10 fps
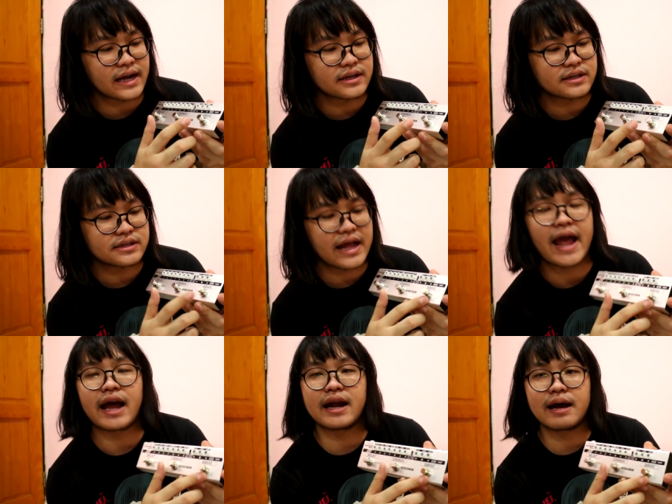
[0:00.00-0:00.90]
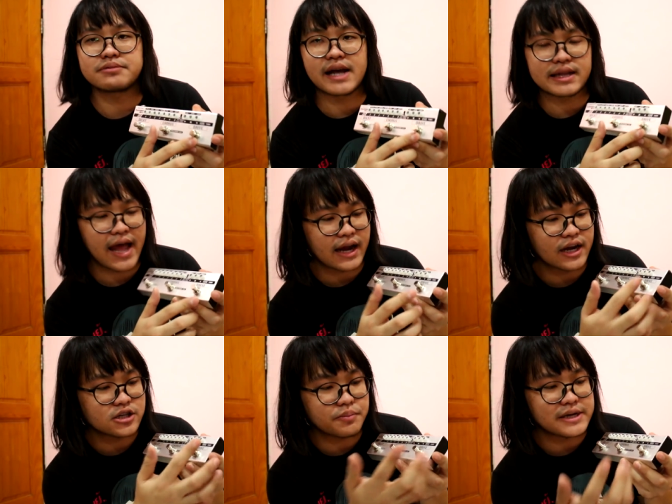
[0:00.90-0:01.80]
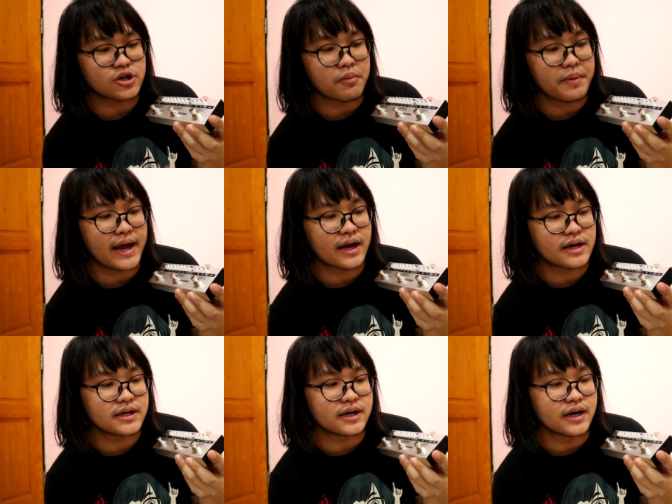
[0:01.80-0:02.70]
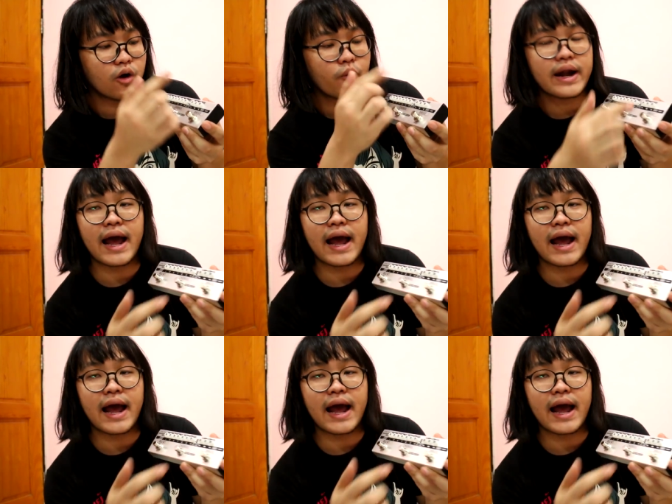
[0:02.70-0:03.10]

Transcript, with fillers: ยงแตกนะครับเสียงแตกนี่ก็จะเป็นสองประเภทก็คือโอเวอร์ได